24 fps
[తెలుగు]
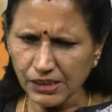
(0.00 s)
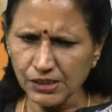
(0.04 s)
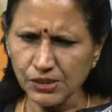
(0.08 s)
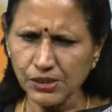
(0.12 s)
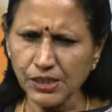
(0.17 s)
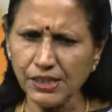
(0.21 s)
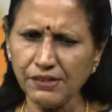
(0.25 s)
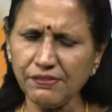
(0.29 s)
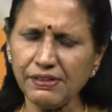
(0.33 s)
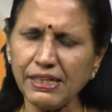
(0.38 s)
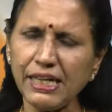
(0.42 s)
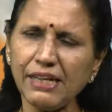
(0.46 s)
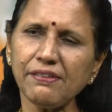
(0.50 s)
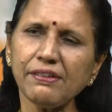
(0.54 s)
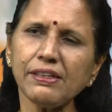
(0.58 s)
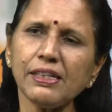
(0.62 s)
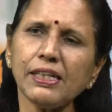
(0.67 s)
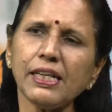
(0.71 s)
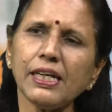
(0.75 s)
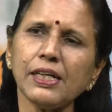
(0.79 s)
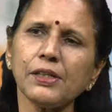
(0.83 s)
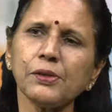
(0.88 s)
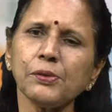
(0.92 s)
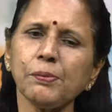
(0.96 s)
సో ఈవిడ
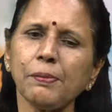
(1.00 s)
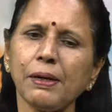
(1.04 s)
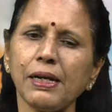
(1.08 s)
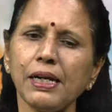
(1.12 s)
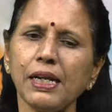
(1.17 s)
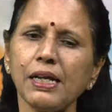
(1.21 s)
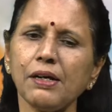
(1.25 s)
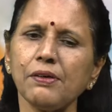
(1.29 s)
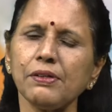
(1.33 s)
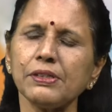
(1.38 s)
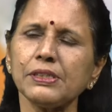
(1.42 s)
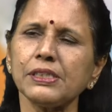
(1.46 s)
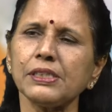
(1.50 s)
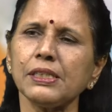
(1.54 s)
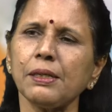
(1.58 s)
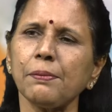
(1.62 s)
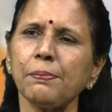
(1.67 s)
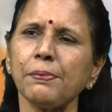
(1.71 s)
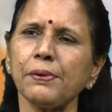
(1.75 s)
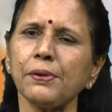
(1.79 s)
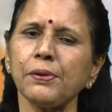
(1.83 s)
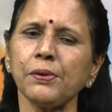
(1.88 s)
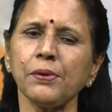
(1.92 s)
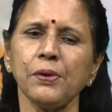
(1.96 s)
ఏమన్నారు మళ్ళా
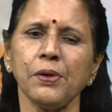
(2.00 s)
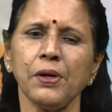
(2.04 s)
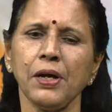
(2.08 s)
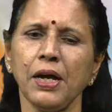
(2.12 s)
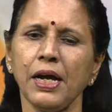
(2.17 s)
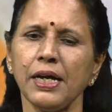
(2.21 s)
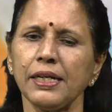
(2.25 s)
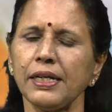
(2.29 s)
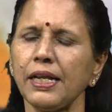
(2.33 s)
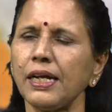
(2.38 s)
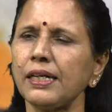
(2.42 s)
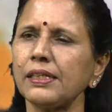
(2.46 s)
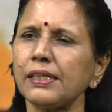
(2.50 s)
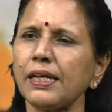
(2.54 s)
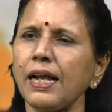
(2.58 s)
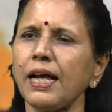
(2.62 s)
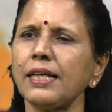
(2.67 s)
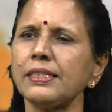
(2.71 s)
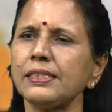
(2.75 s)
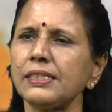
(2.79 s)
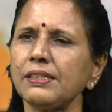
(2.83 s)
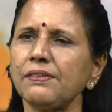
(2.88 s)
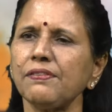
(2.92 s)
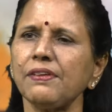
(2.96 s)
వచ్చినప్పుడు నాకు
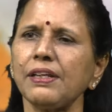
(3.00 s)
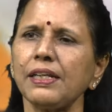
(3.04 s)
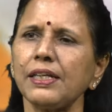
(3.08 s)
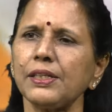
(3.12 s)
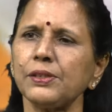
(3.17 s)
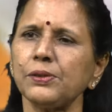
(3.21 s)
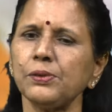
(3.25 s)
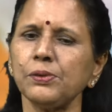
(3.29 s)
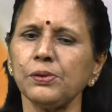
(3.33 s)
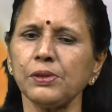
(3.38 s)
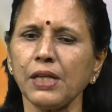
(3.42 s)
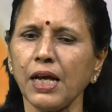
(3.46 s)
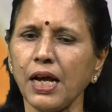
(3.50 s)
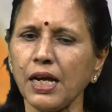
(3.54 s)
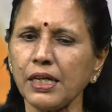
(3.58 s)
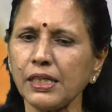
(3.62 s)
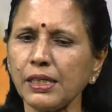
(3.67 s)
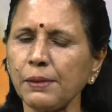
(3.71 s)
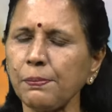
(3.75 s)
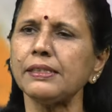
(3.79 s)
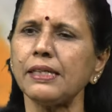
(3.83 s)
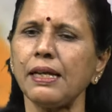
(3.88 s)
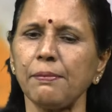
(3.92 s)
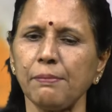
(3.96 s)
రాసి ఇవ్వలేదు
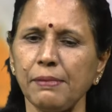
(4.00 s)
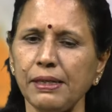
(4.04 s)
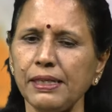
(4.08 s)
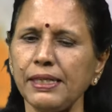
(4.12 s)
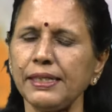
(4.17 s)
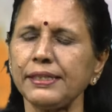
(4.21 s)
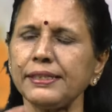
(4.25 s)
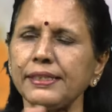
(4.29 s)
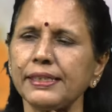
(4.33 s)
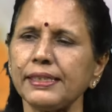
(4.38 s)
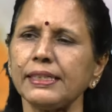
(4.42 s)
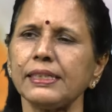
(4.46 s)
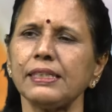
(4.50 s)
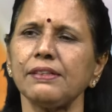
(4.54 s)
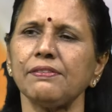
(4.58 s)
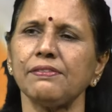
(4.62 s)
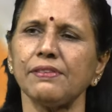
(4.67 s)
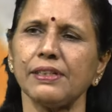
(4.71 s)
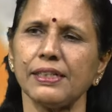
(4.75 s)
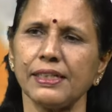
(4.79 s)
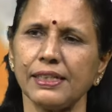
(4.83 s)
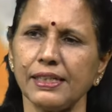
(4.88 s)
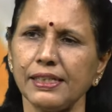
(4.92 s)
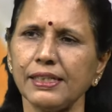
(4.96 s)
నాకు ఎమ్మెల్యే టికెట్
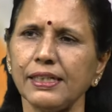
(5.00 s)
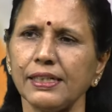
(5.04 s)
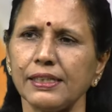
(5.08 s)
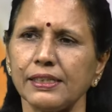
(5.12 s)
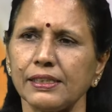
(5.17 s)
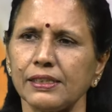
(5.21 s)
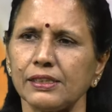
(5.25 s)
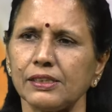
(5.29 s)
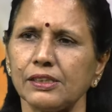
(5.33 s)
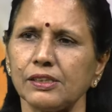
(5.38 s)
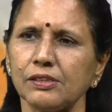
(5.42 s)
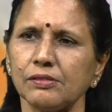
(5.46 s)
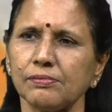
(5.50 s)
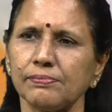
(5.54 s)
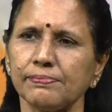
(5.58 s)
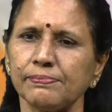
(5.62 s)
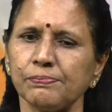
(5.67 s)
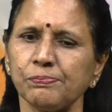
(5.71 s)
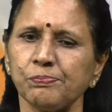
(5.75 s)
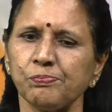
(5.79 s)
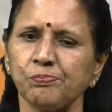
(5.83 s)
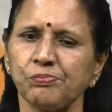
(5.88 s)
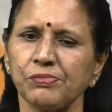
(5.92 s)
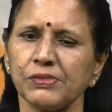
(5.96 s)
ఇవ్వండి అని అడిగింది
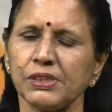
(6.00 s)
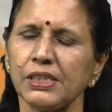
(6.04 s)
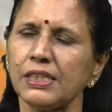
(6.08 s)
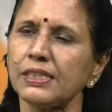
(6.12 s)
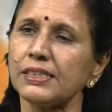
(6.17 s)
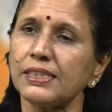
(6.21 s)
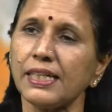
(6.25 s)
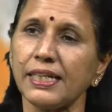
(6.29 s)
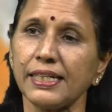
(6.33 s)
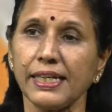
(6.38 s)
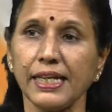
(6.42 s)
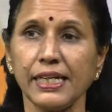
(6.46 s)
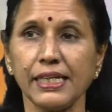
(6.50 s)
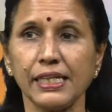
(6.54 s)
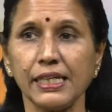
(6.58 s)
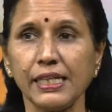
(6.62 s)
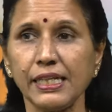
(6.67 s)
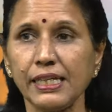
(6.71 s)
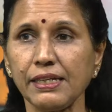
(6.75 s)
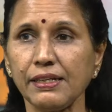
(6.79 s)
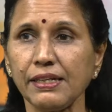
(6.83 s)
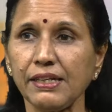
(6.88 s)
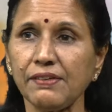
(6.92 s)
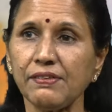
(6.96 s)
సరే అని
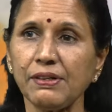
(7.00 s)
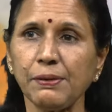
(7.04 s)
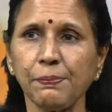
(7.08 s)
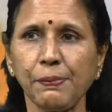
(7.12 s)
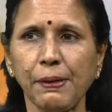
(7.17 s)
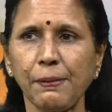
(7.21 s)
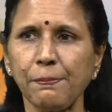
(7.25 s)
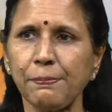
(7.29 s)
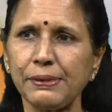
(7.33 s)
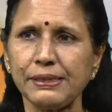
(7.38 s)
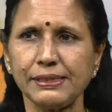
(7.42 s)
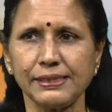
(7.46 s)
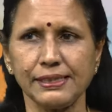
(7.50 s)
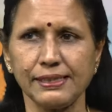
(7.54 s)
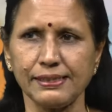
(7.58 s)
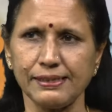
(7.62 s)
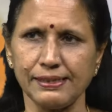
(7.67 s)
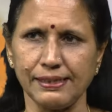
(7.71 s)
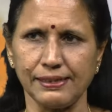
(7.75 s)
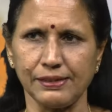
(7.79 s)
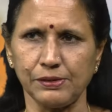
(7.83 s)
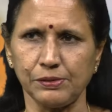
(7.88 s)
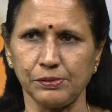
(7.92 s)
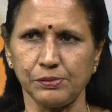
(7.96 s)
ఈవిని
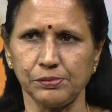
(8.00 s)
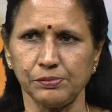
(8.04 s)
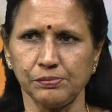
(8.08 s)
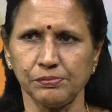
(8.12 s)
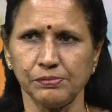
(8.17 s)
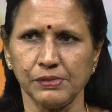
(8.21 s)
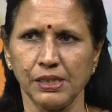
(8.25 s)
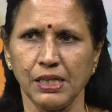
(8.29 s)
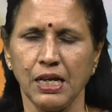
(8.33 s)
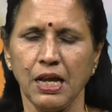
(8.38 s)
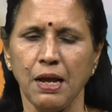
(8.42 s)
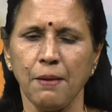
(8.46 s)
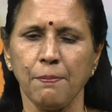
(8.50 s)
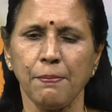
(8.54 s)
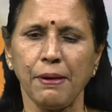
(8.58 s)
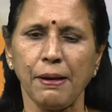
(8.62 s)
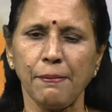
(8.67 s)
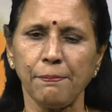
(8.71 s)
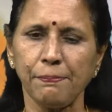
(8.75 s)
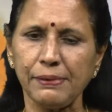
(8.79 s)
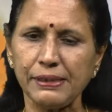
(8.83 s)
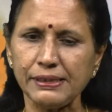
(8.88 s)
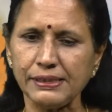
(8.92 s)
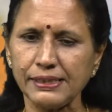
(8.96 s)
పంపించేశాడు
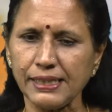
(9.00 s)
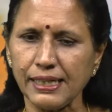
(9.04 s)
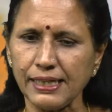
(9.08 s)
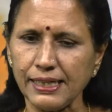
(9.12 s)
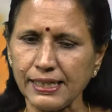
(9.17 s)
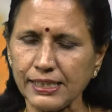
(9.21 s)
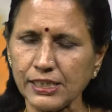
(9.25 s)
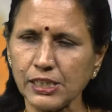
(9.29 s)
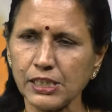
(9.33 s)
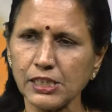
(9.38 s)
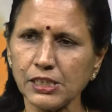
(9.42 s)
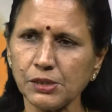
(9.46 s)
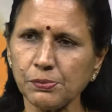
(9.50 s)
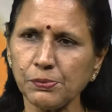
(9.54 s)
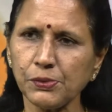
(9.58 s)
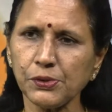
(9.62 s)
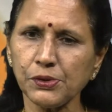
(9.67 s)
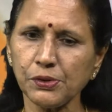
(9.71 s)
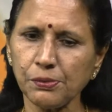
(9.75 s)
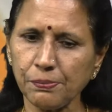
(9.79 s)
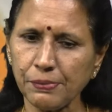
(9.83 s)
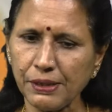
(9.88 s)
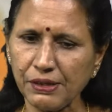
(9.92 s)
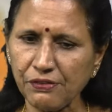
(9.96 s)
పంపించి ఎలక్షన్స్
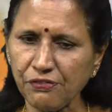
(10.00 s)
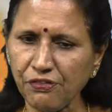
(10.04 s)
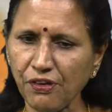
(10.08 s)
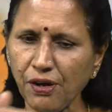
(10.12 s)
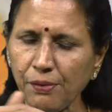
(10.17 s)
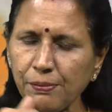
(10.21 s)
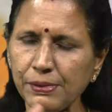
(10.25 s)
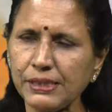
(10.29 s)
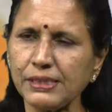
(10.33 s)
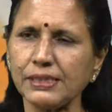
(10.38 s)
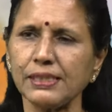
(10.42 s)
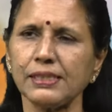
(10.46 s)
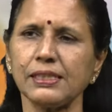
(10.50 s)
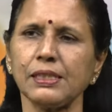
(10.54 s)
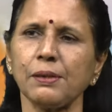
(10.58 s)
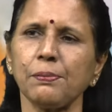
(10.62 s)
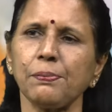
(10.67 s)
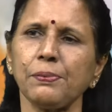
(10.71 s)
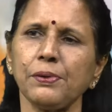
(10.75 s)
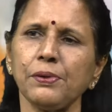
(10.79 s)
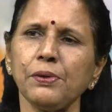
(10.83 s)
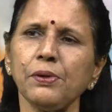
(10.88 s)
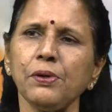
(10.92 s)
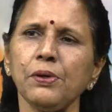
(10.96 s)
ముందు బీ ఫామ్
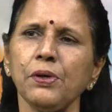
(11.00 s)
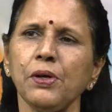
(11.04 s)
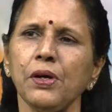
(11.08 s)
ఇచ్చేటప్పుడు